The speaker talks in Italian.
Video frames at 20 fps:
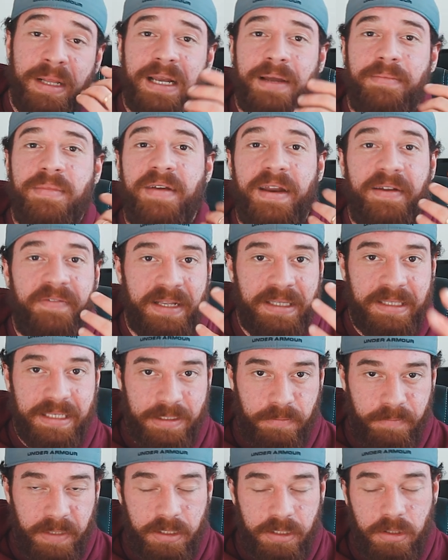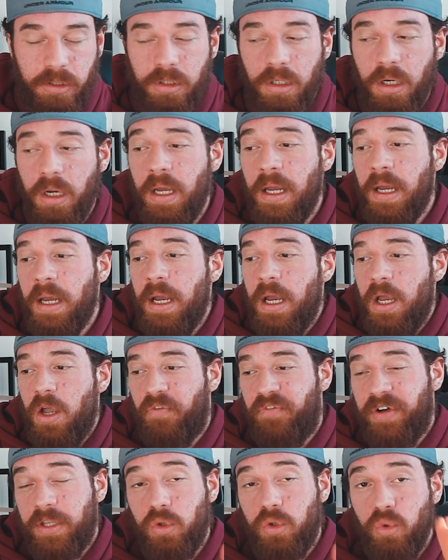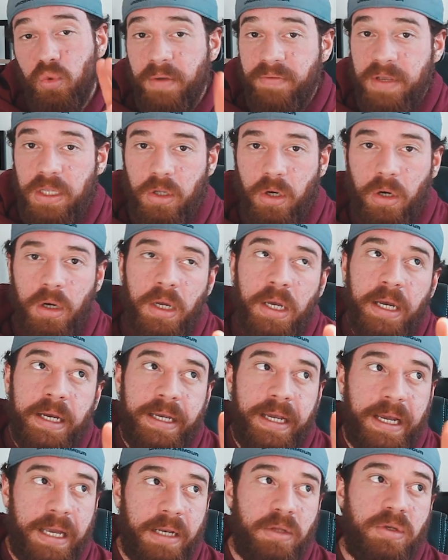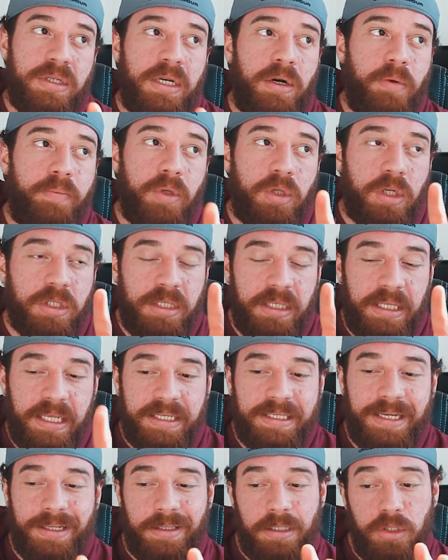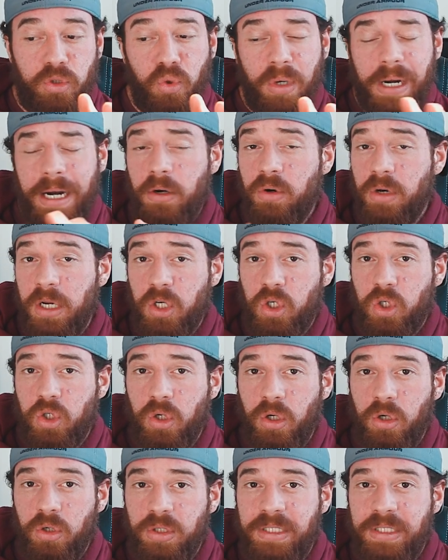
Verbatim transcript: mi viene fatta spesso e ho fatto due video che credo siano piuttosto interessanti su Rhino Nation,